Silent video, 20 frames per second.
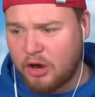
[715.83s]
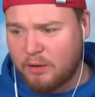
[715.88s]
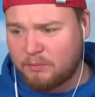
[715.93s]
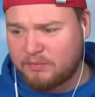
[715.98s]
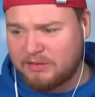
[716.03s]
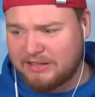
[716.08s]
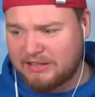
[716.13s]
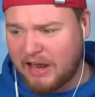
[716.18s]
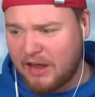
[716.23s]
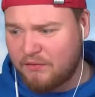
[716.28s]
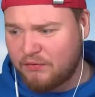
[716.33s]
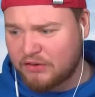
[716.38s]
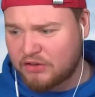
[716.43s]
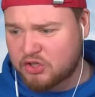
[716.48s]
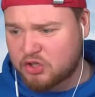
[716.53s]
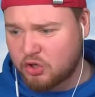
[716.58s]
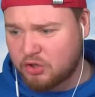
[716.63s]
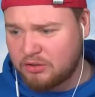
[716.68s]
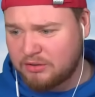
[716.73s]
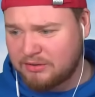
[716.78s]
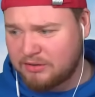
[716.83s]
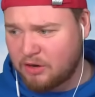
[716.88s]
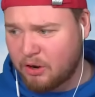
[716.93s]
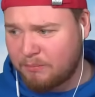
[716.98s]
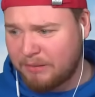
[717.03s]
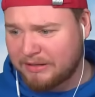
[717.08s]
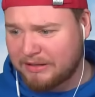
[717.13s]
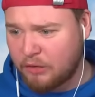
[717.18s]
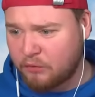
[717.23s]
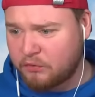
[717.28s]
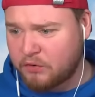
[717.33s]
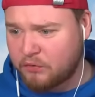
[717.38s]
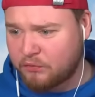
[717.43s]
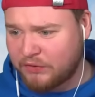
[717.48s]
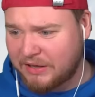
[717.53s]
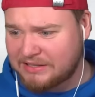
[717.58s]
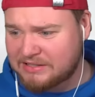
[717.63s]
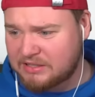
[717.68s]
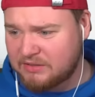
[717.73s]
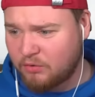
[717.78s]
oder ob die einfach schon komplett
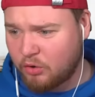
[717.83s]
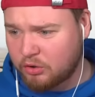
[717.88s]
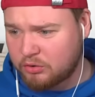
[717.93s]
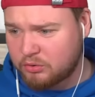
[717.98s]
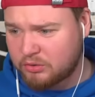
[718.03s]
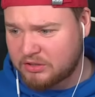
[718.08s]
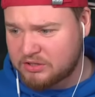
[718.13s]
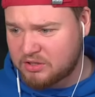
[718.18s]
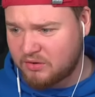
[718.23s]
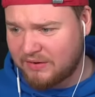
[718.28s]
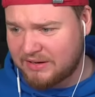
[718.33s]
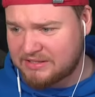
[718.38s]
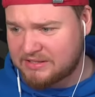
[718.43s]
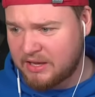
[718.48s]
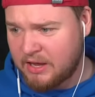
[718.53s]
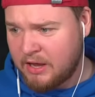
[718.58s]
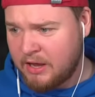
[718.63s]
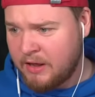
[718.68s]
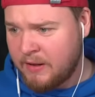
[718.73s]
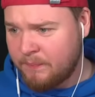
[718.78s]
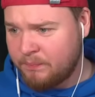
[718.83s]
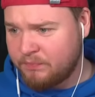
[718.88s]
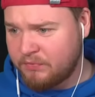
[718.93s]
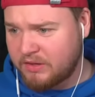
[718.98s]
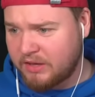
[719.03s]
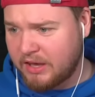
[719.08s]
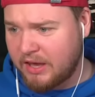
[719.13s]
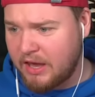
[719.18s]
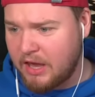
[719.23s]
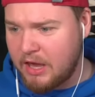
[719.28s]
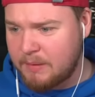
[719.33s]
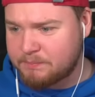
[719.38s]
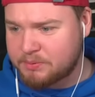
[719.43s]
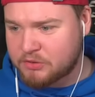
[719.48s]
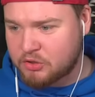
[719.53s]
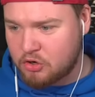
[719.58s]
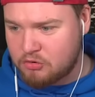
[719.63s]
aufgefressen wurden oder sowas. Ein Krebs,